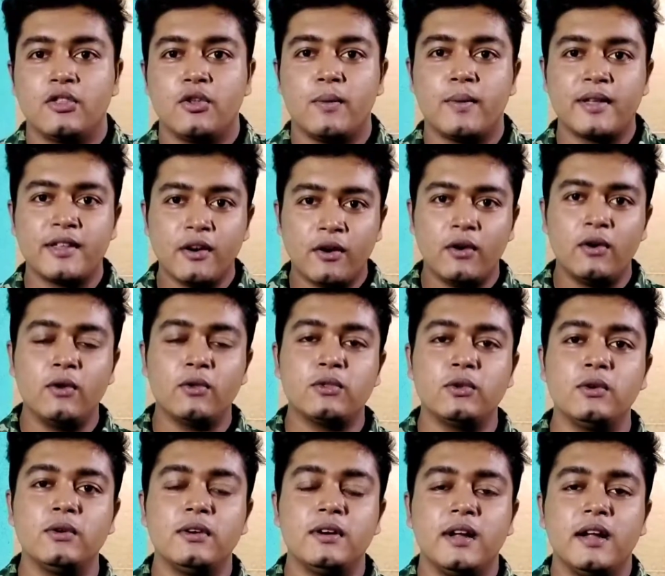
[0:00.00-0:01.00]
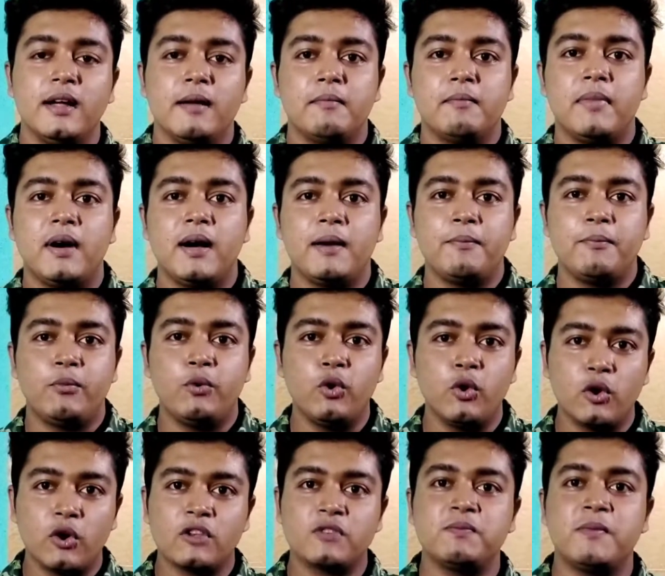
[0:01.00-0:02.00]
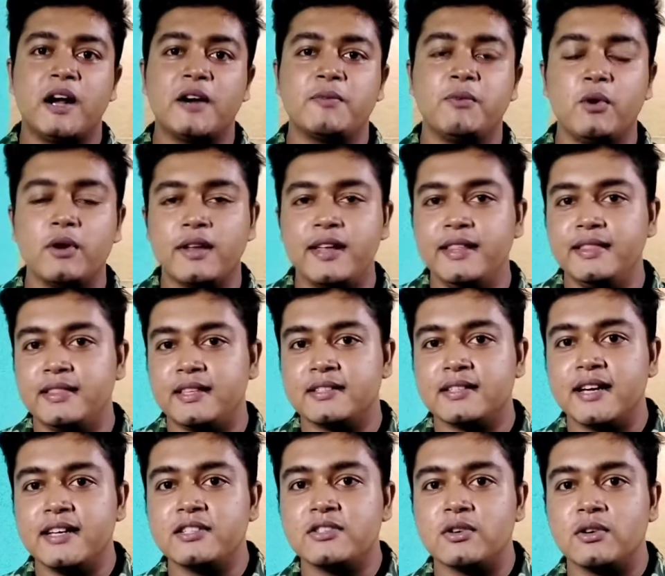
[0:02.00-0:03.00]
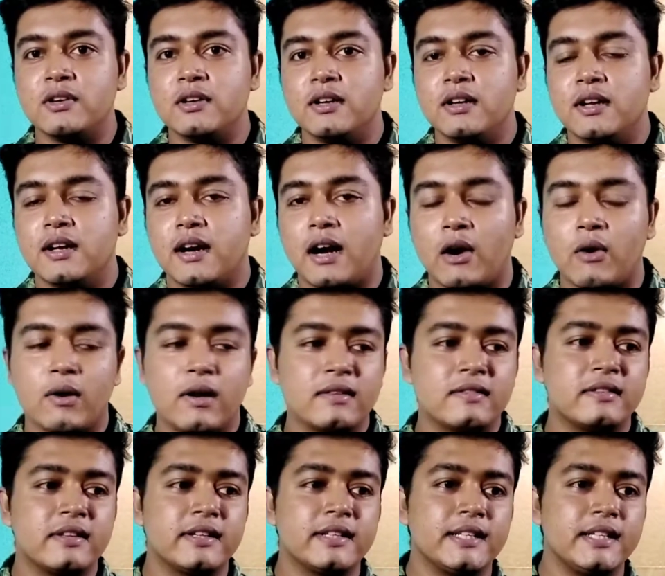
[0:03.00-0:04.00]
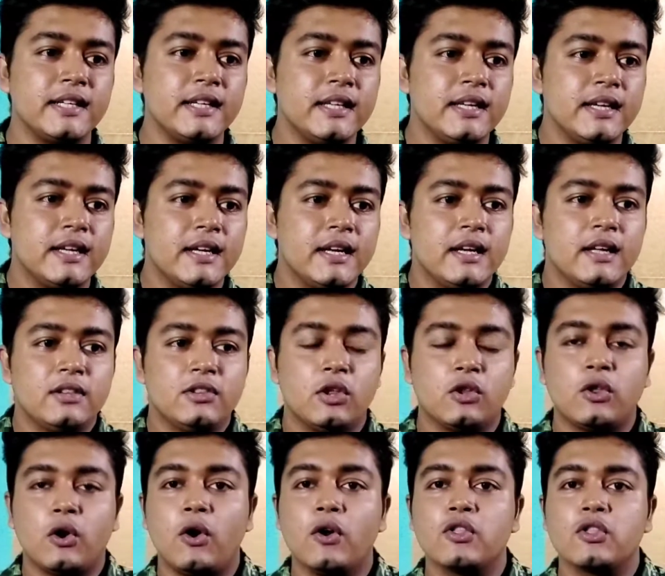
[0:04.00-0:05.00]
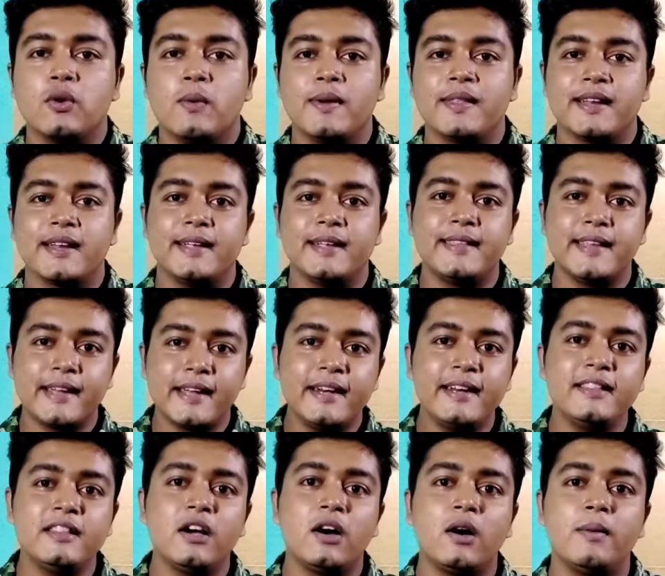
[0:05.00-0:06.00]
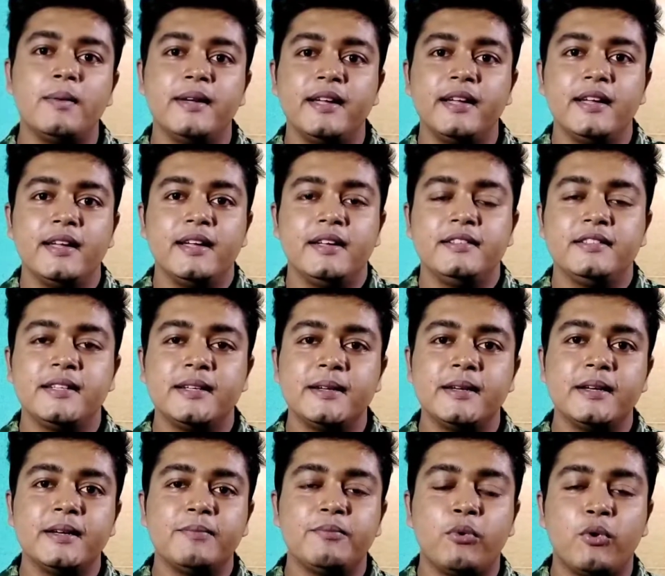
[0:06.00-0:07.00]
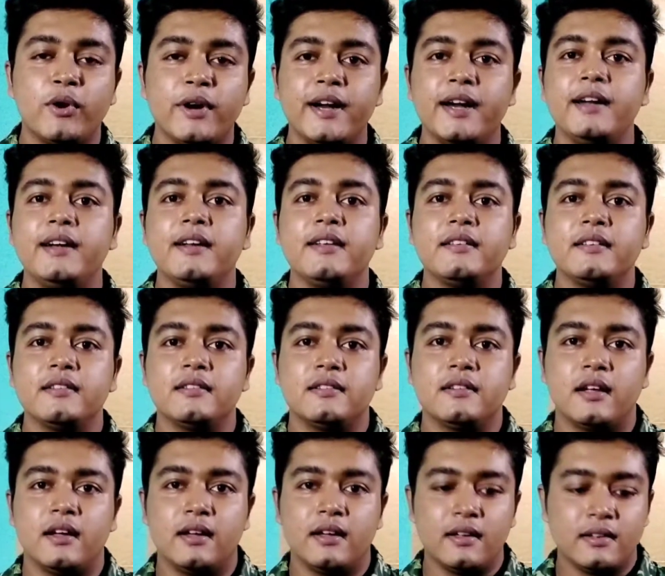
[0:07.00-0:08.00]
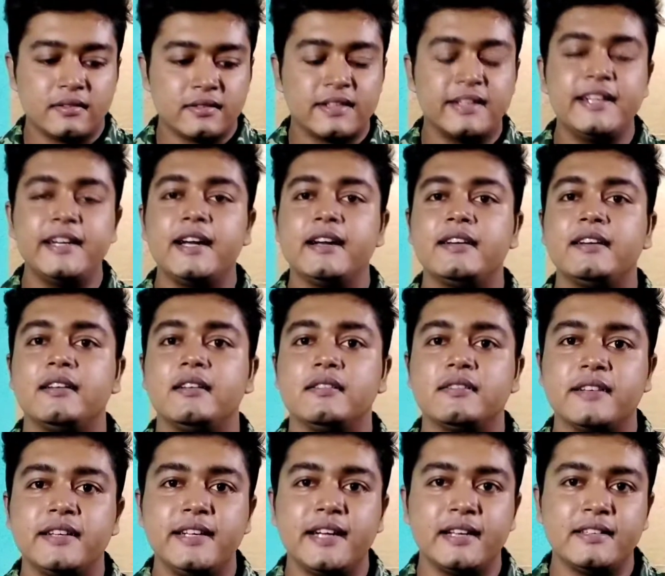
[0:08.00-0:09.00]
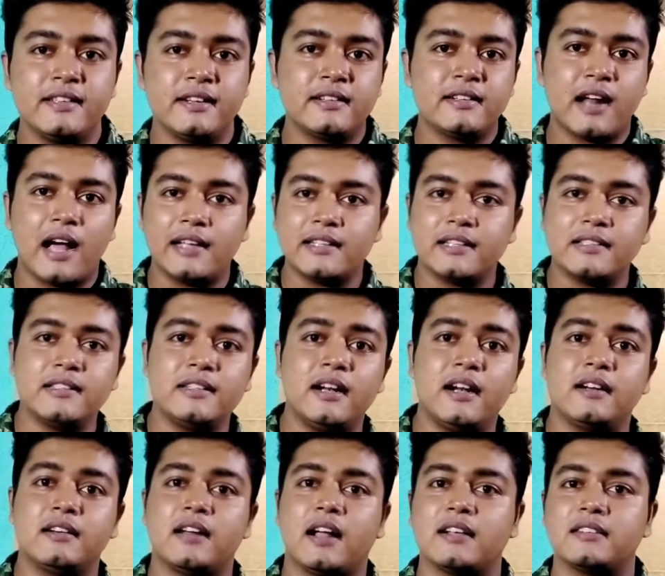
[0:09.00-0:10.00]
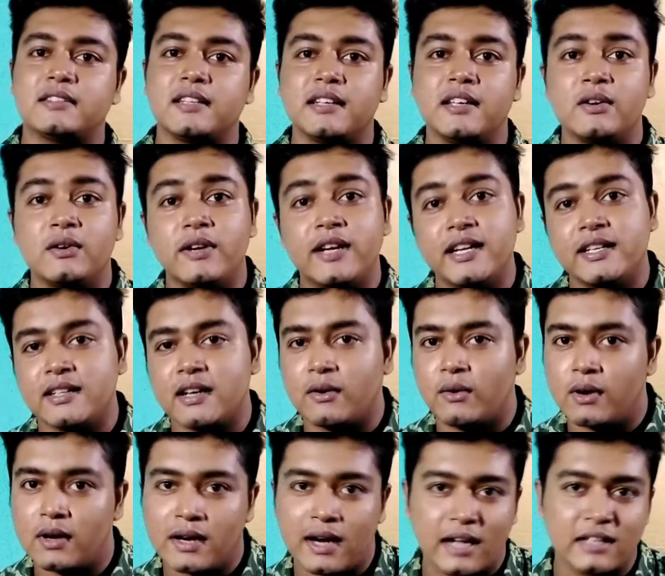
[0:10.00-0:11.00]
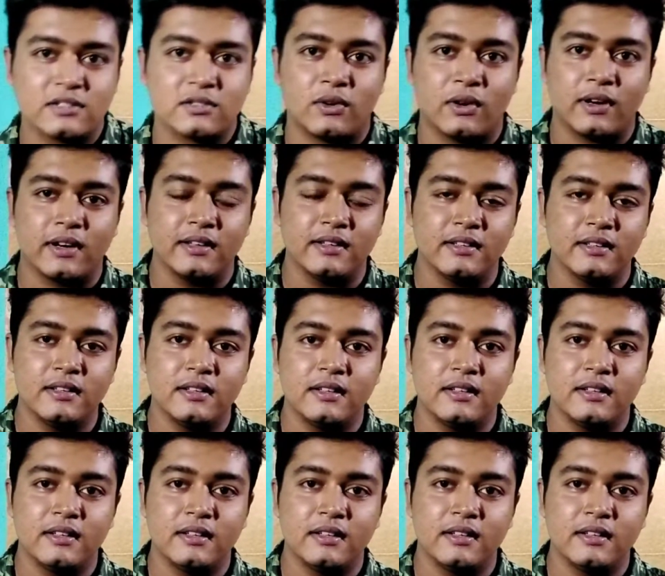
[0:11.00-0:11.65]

তোমরা যখন নতুন বা পুরনো স্মার্টফোন কিনতে চাইছো কারো কাছ থেকে তো তখন তোমাদেরকে দেখে নিতে হবে যে ফোনের স্ক্রিনের স্ক্রিনের যে টাচ আছে না টাচটা যেন ঠিকঠাক করে কাজ করে